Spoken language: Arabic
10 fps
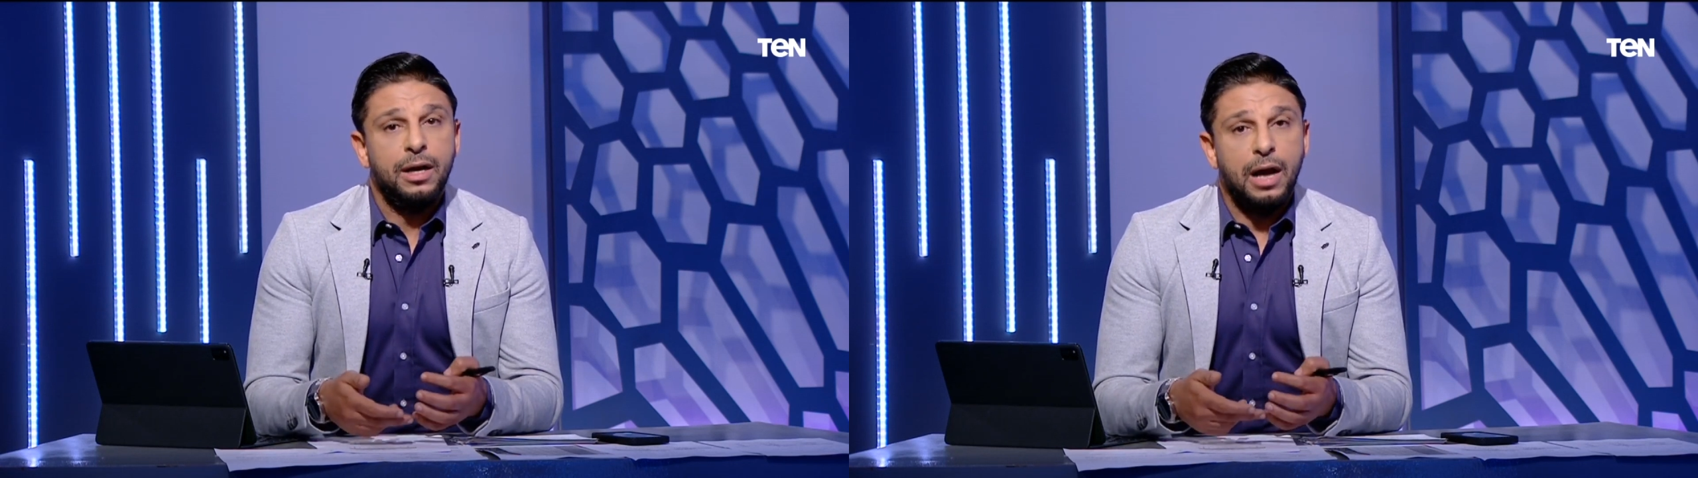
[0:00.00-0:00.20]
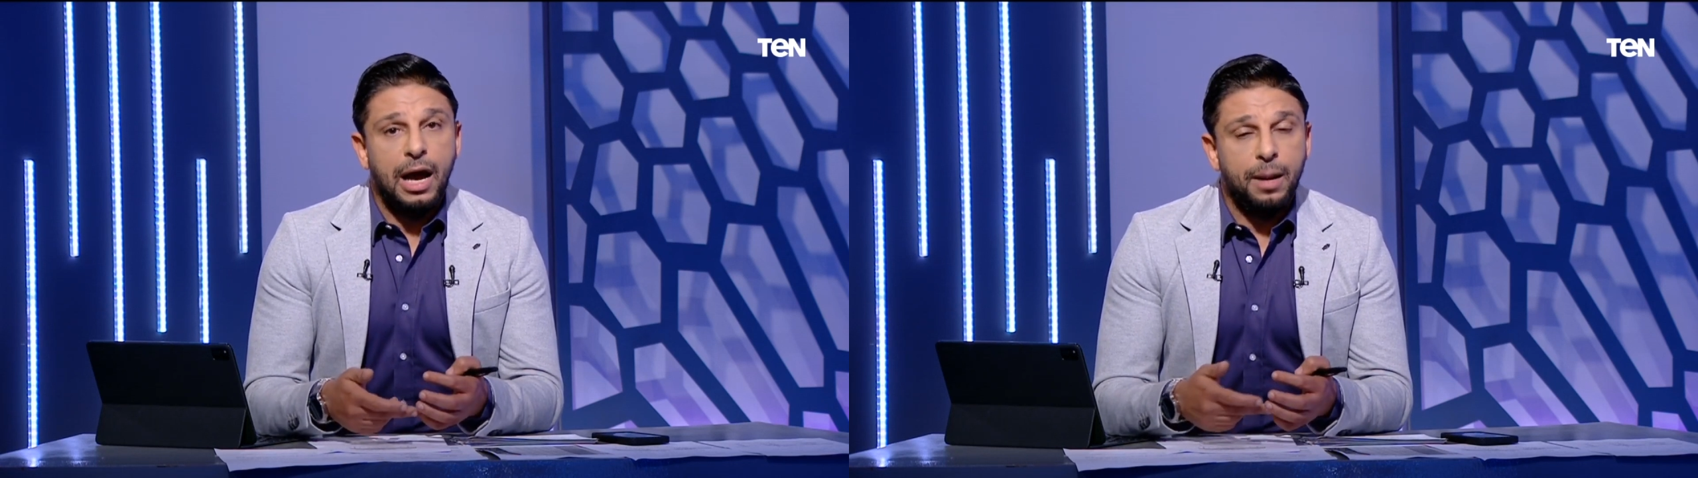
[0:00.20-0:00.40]

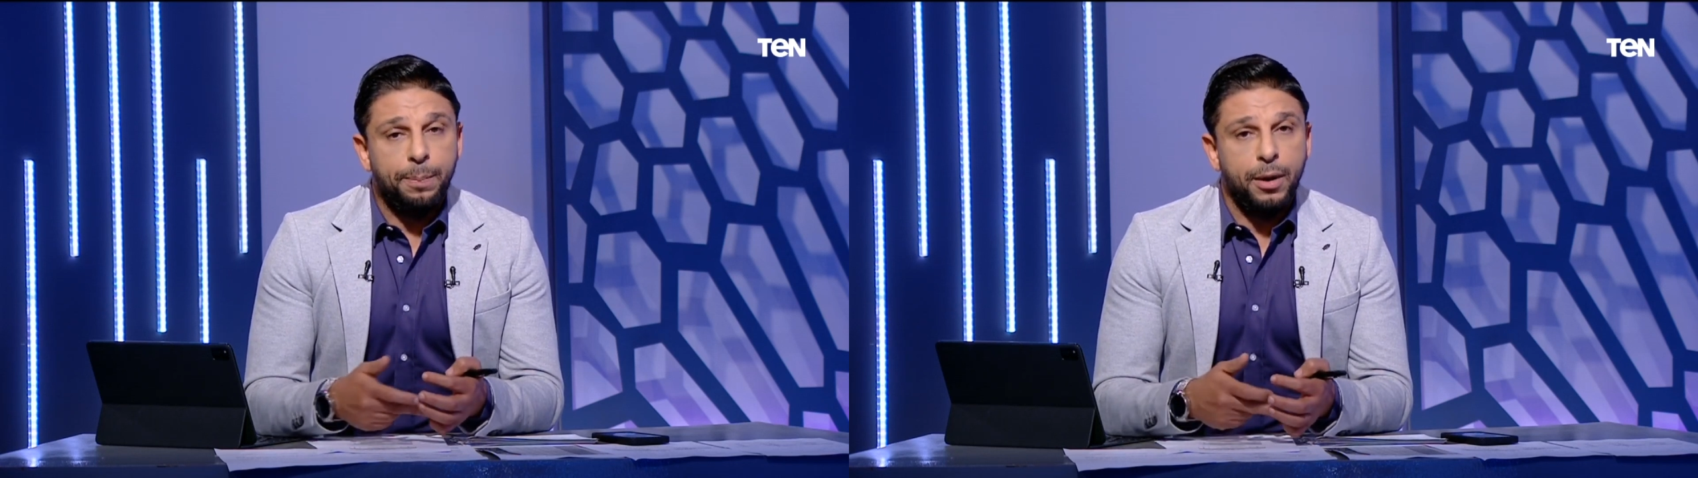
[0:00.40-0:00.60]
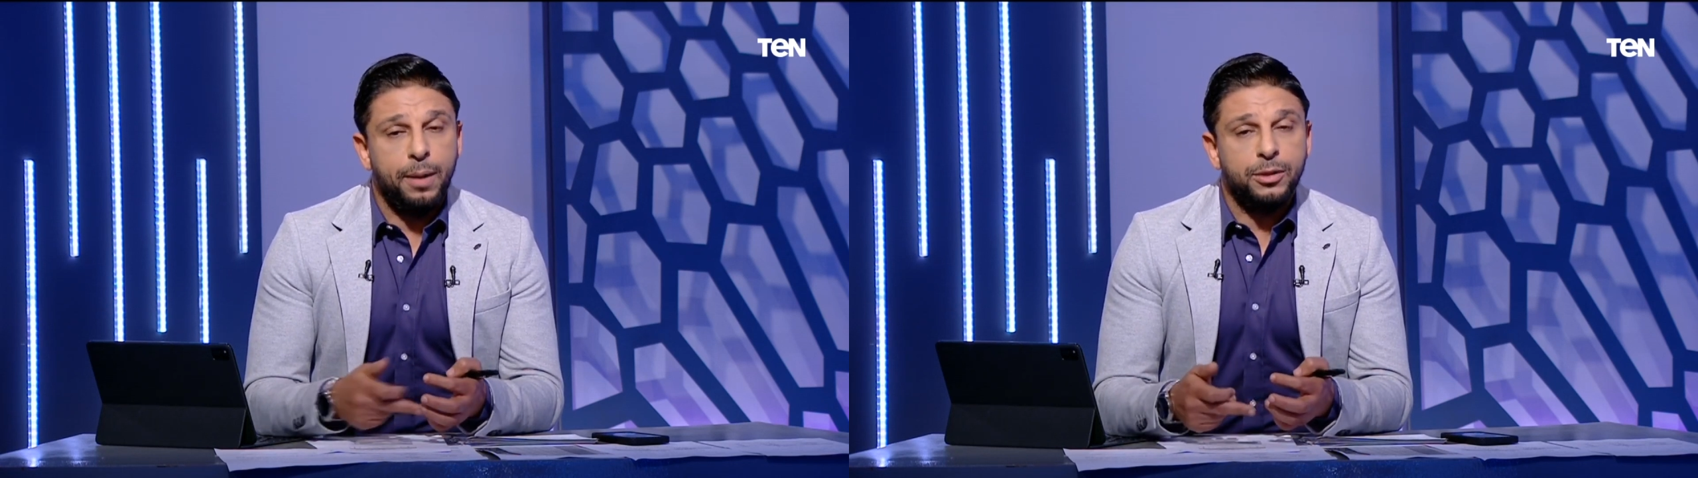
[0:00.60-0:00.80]
على
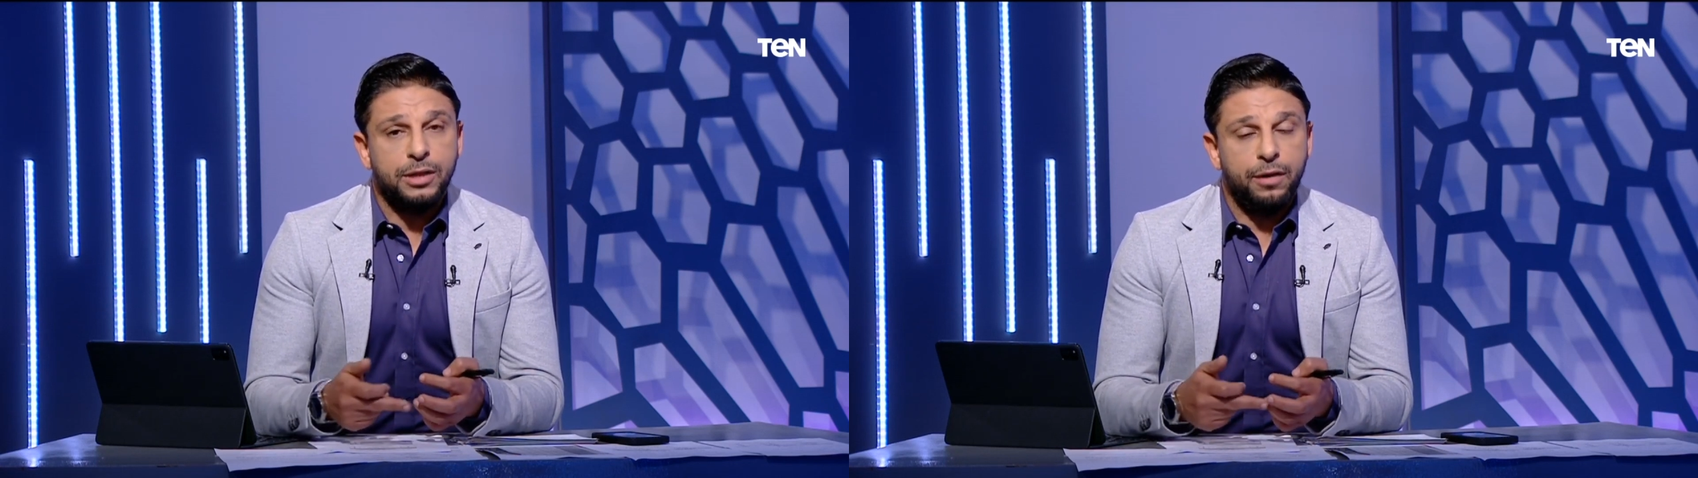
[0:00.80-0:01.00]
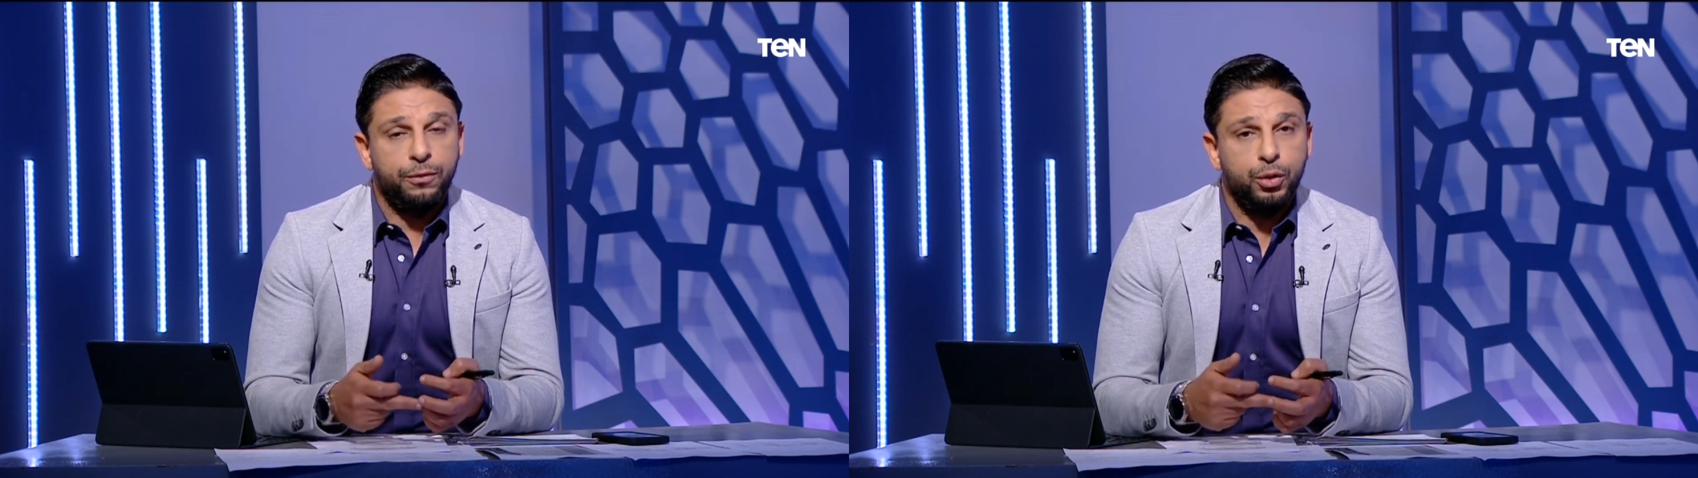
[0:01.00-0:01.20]
بيراميدز
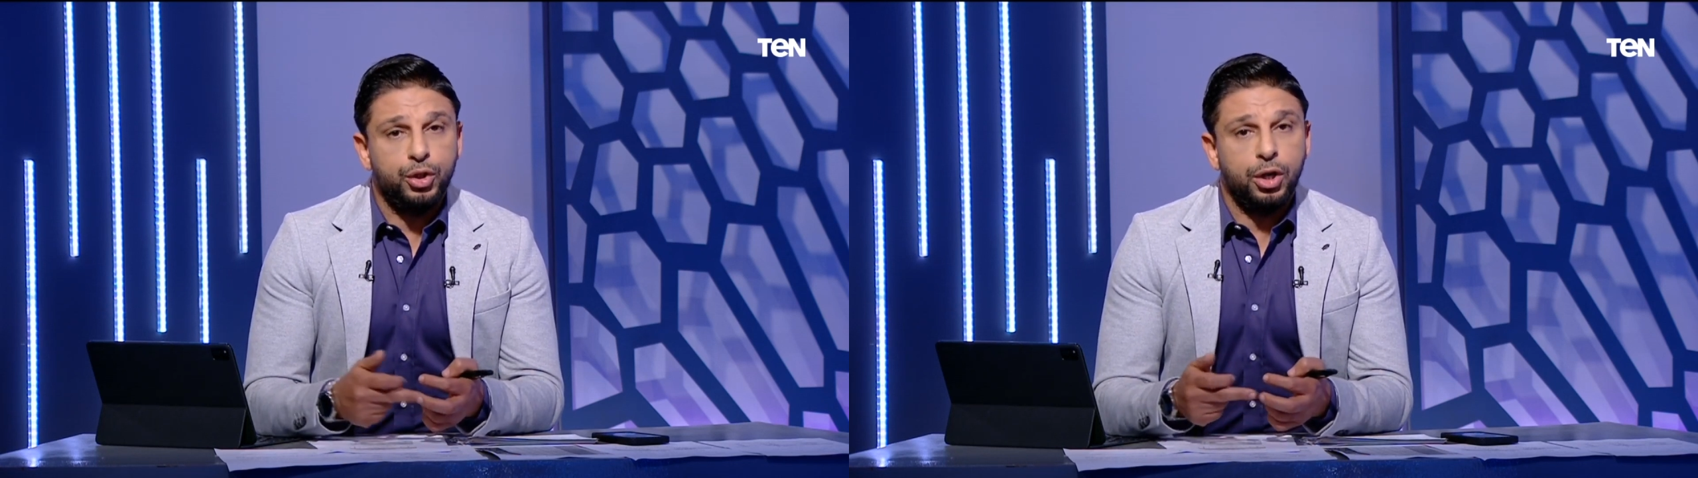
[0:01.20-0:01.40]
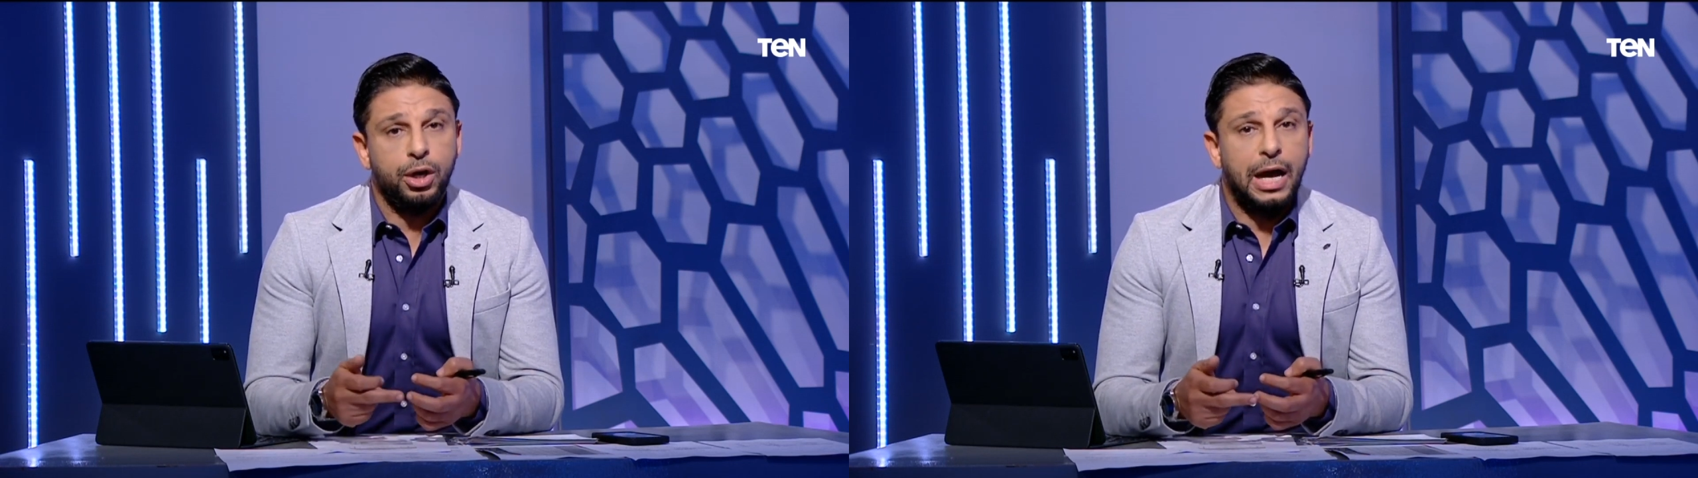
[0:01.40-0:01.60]
على
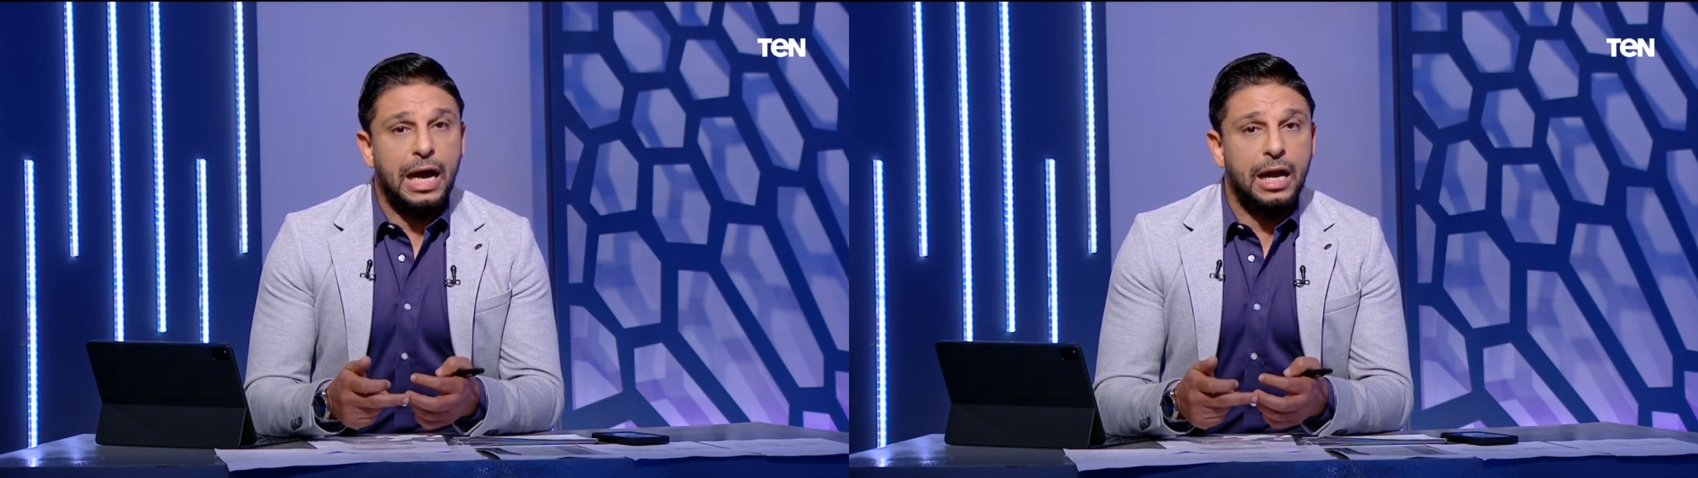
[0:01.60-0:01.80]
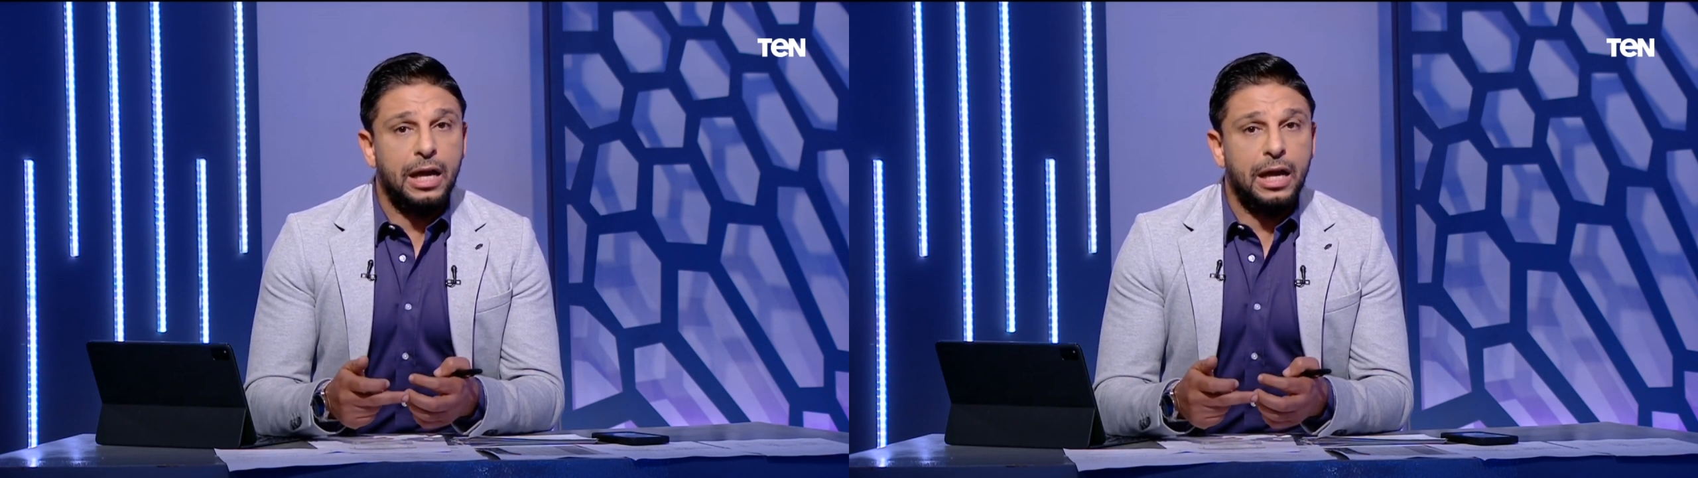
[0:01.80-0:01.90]
فيوتشر على